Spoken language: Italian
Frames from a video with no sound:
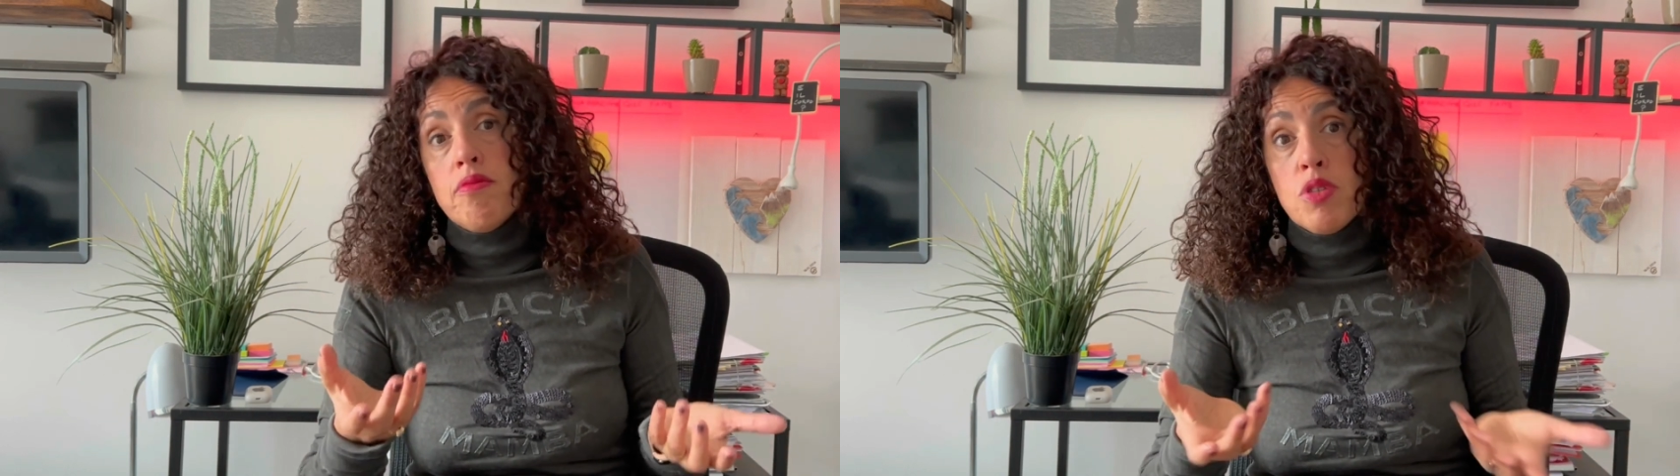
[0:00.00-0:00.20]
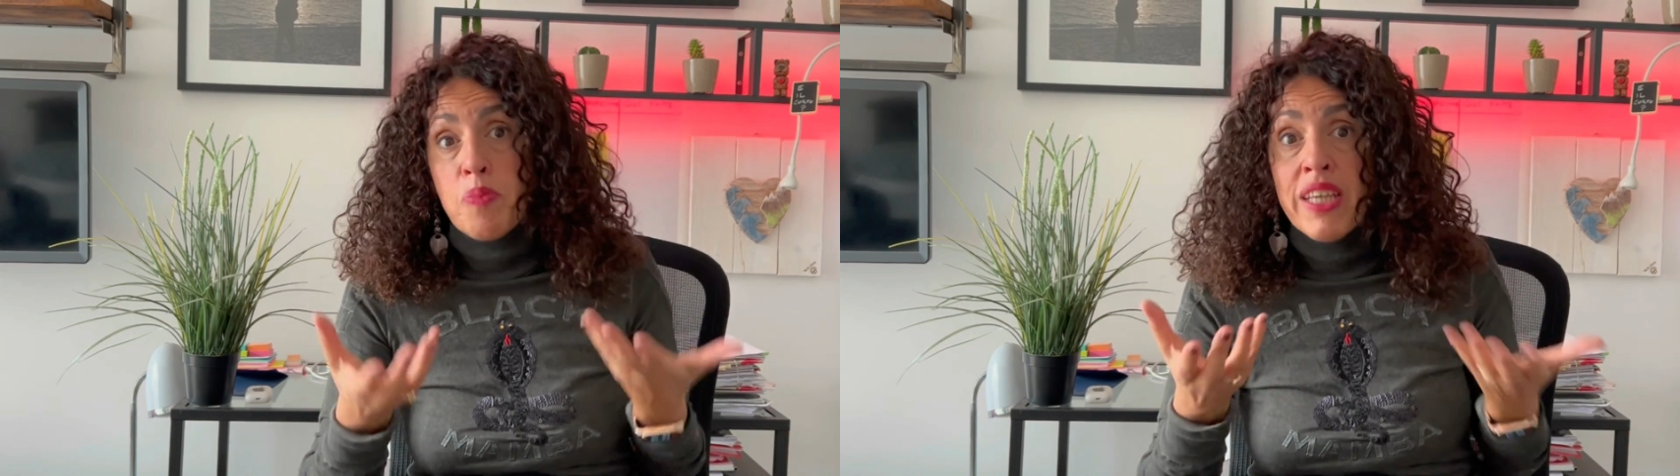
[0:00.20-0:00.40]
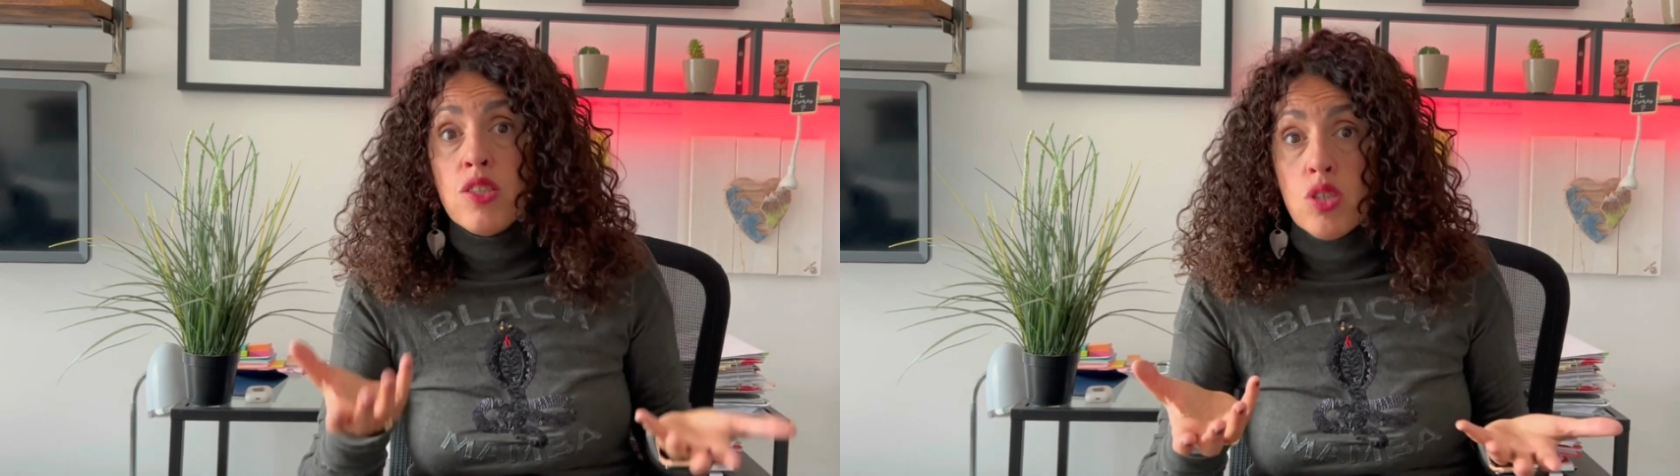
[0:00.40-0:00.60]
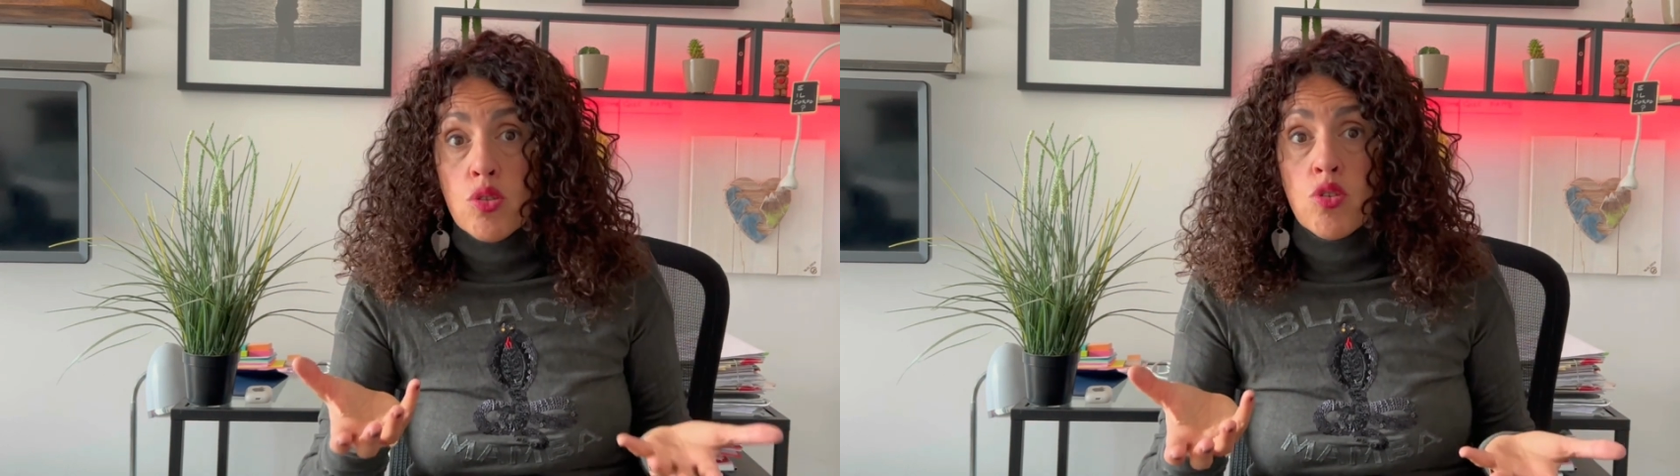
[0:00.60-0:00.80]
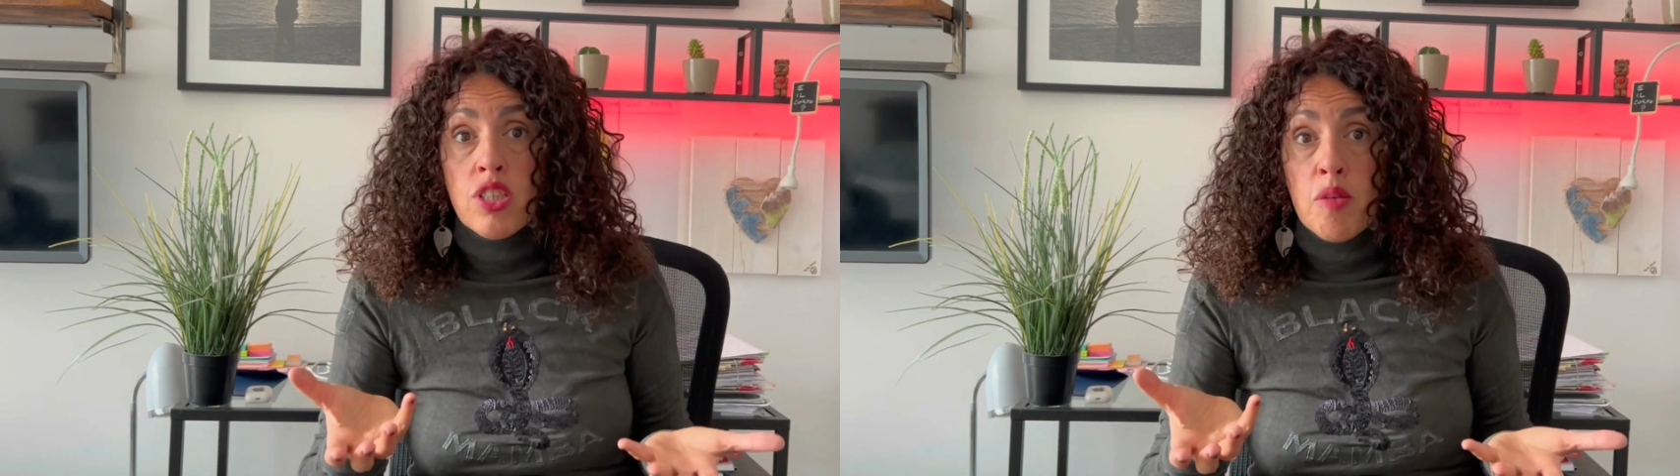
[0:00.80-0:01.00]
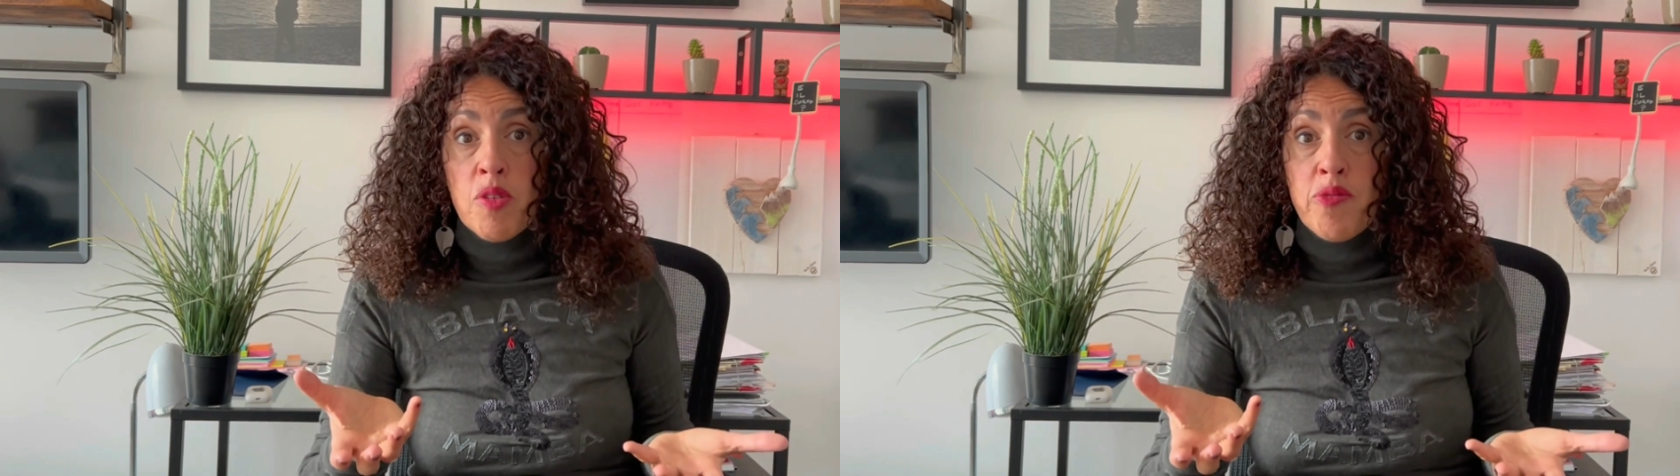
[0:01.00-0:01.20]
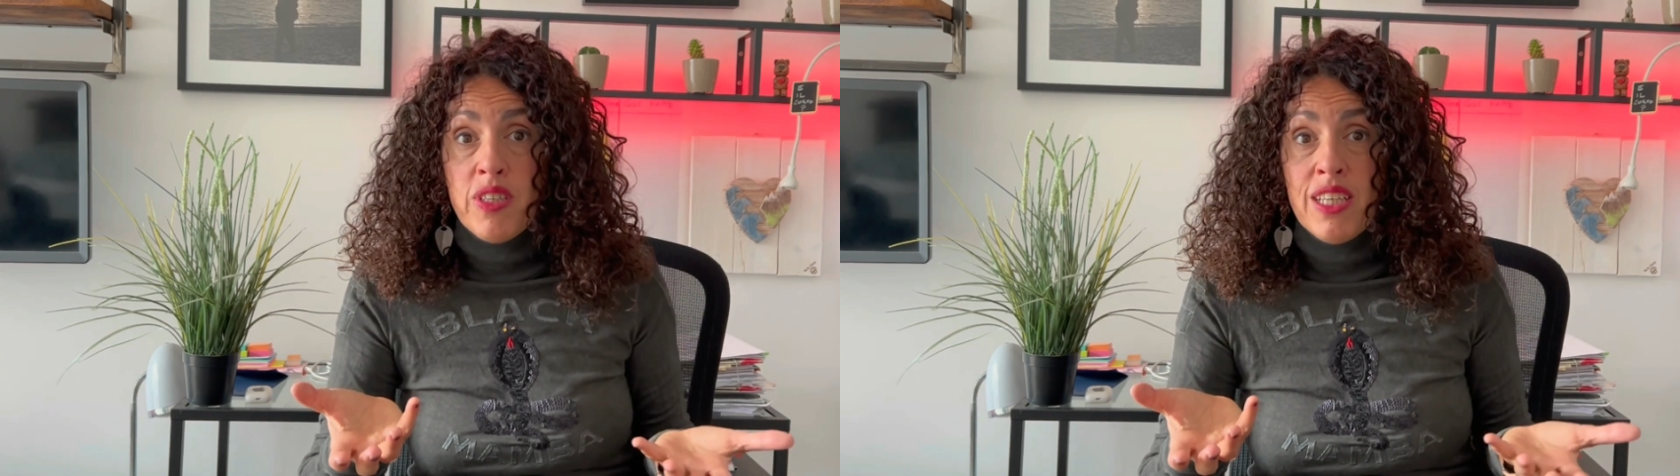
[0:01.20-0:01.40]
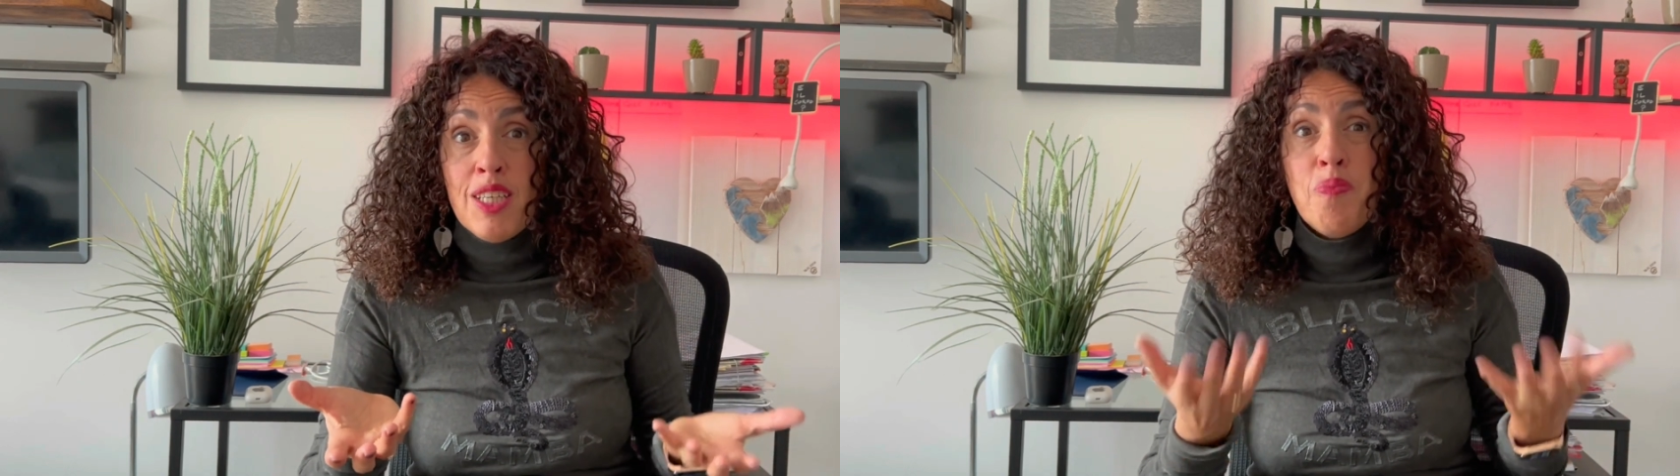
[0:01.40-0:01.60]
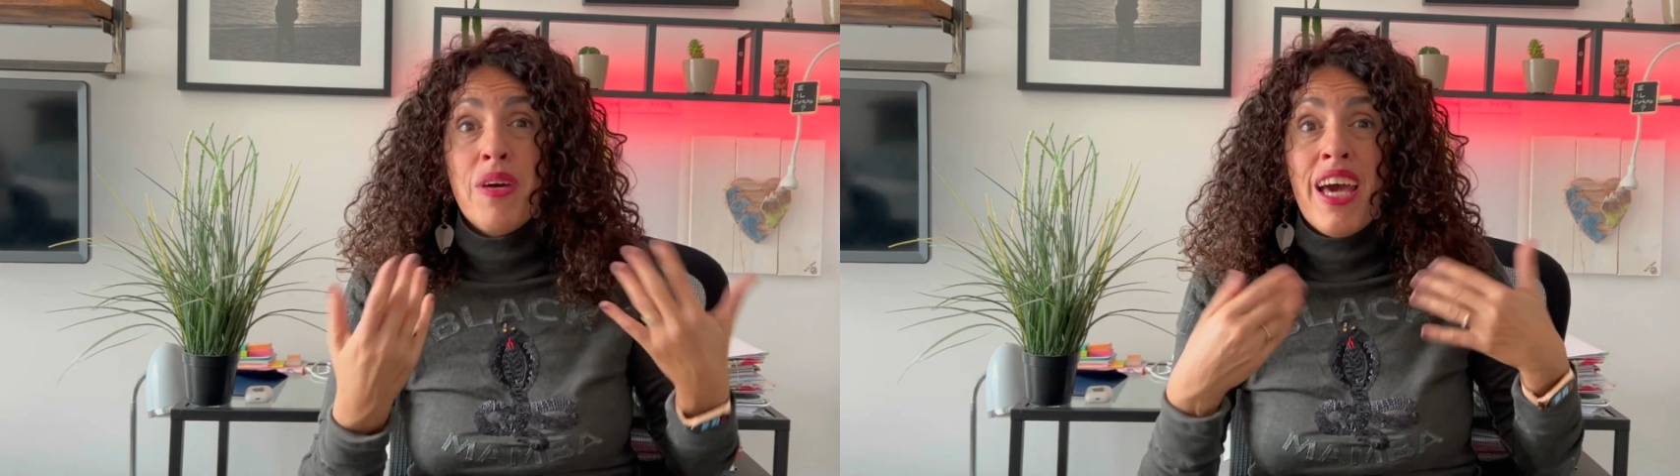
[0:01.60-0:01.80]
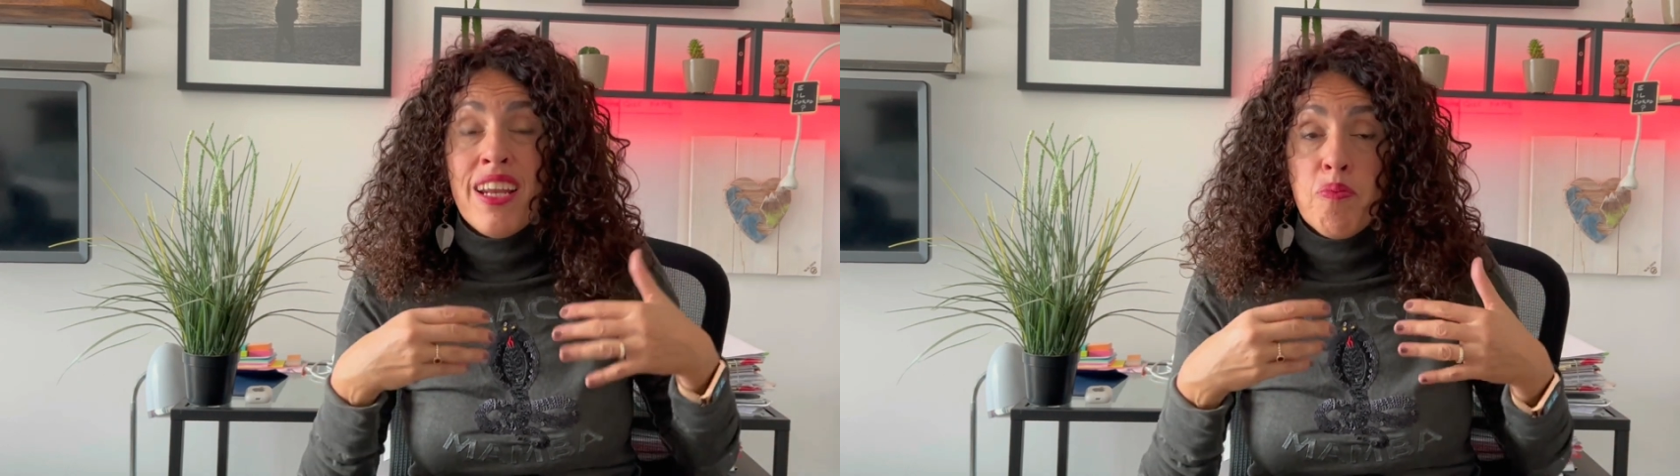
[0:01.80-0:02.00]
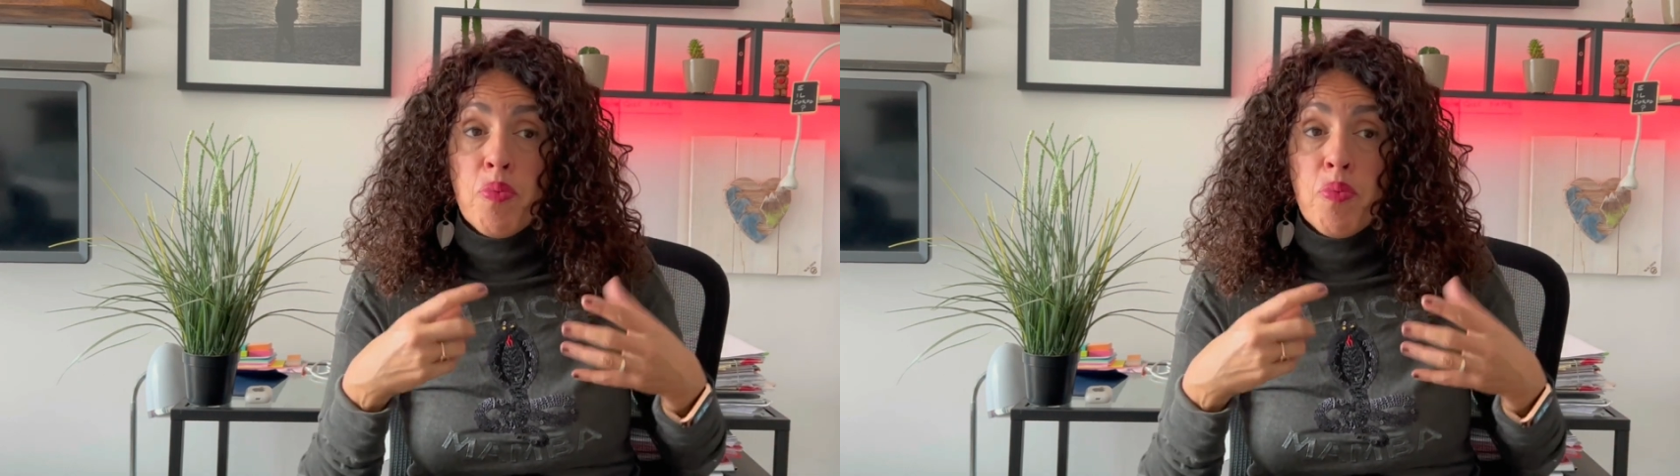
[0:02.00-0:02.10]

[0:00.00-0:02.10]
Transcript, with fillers: spesso ascoltiamo i figli per